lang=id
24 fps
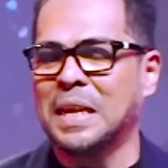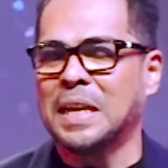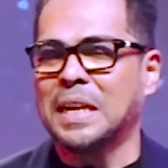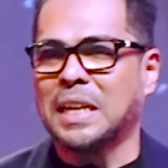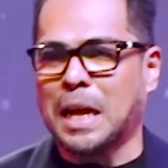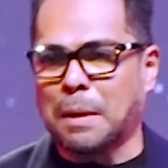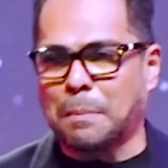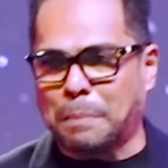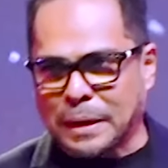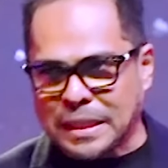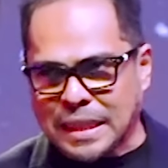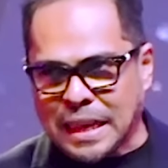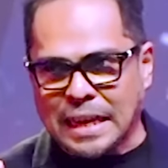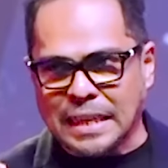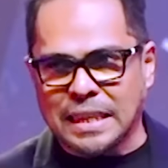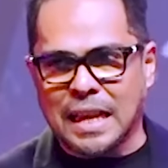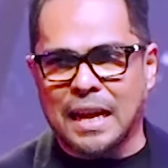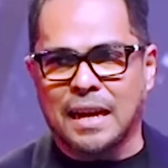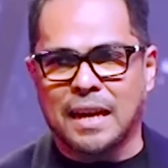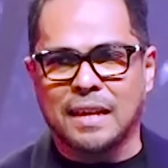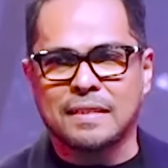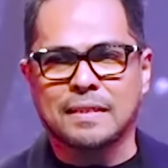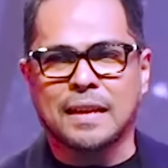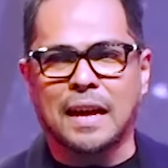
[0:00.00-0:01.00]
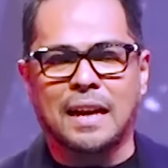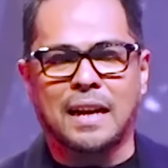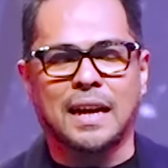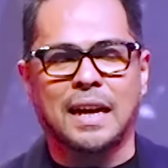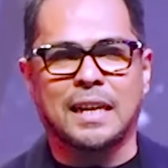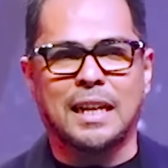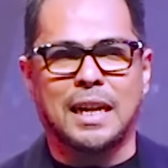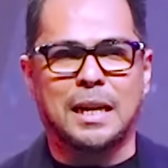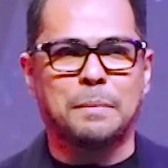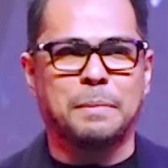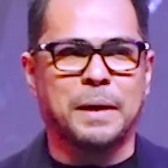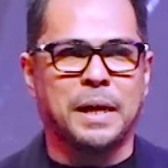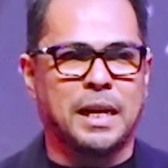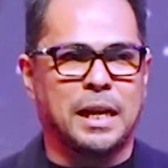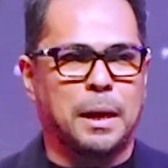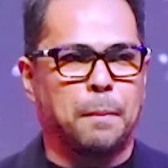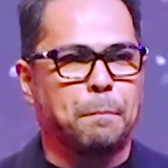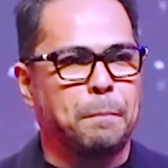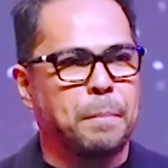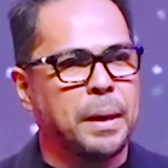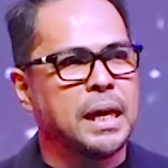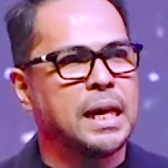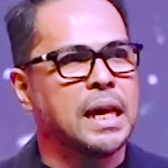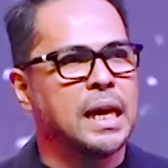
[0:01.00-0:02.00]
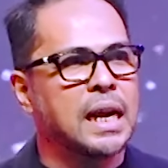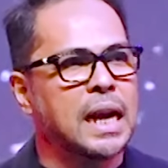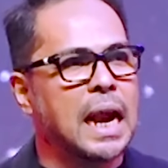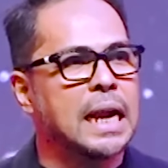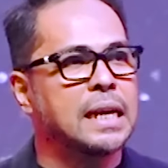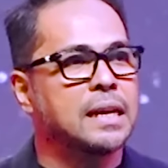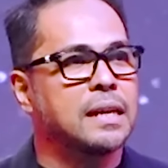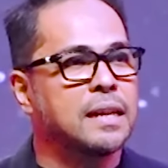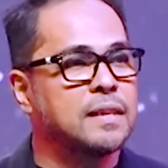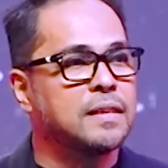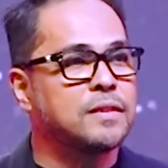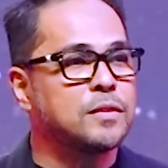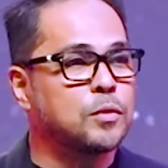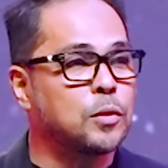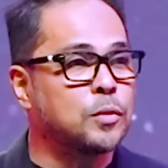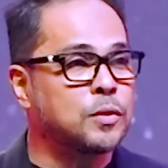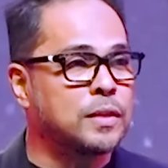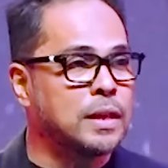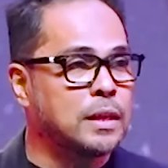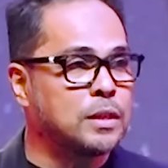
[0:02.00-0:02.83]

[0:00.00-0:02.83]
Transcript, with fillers: Nah pertanyaannya sekarang adalah begini, pikiran Kristus